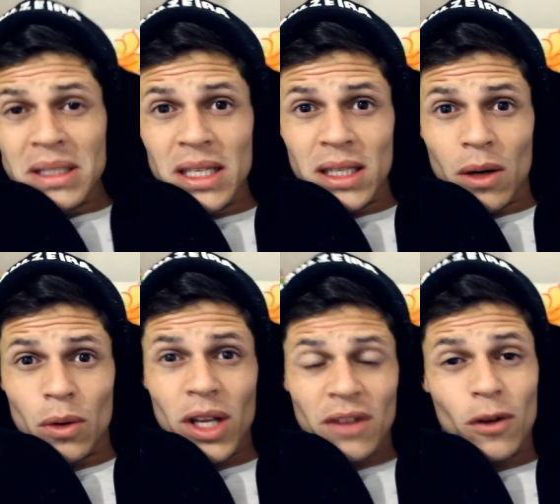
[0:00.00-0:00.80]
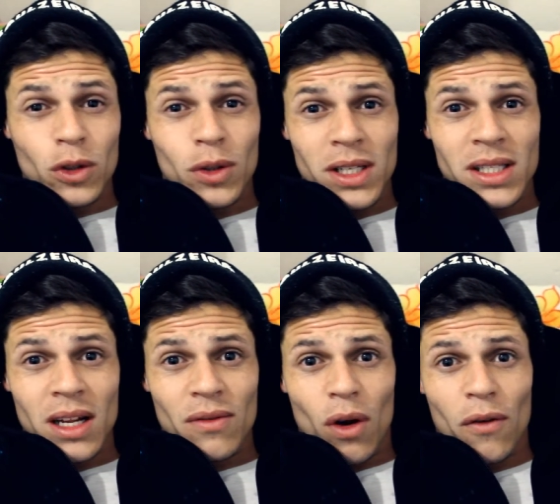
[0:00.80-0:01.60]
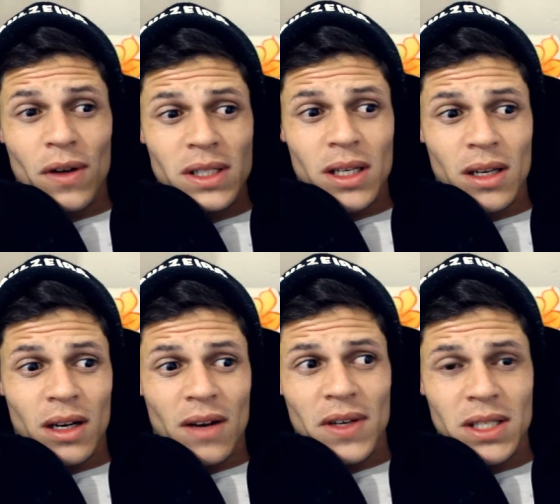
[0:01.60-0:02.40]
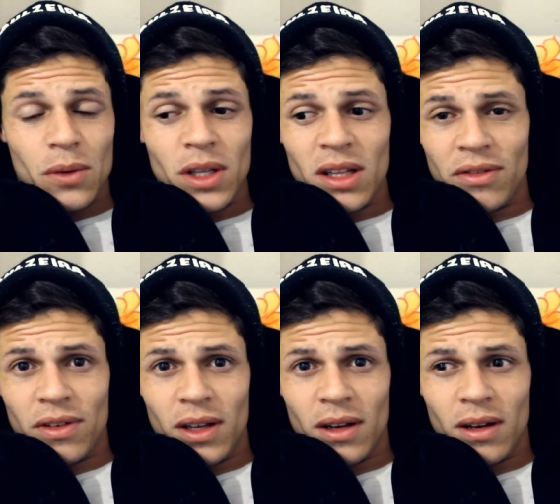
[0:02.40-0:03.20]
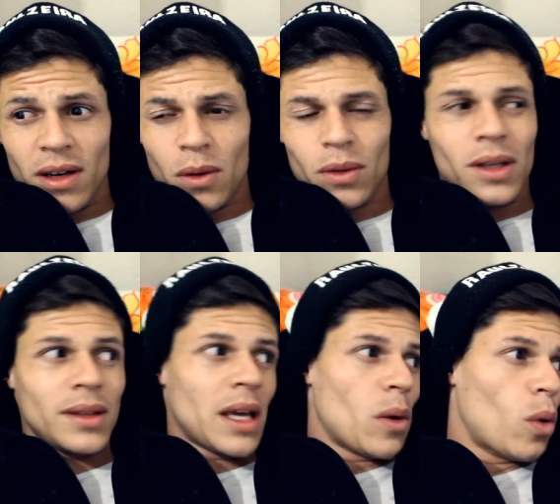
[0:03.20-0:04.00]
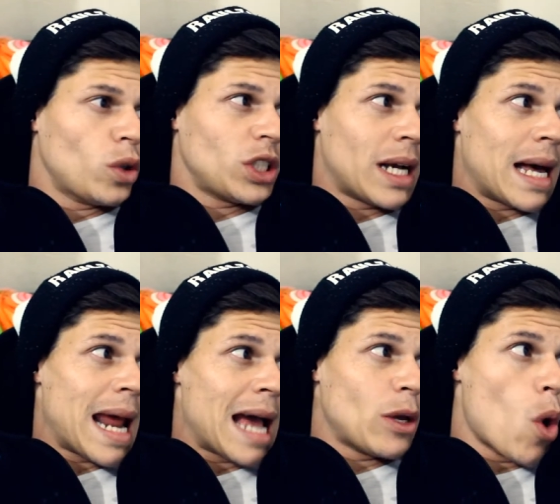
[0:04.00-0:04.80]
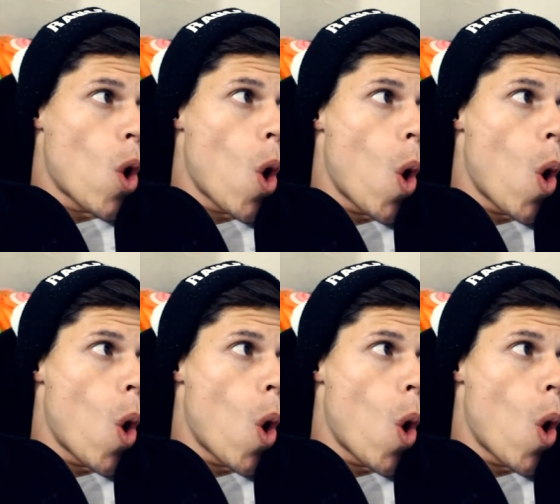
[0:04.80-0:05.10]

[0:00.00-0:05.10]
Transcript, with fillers: Mas então, eu queria continuar esse daily vlog, fazer a gravação quinta-feira. Não, quinta é hoje, caralho.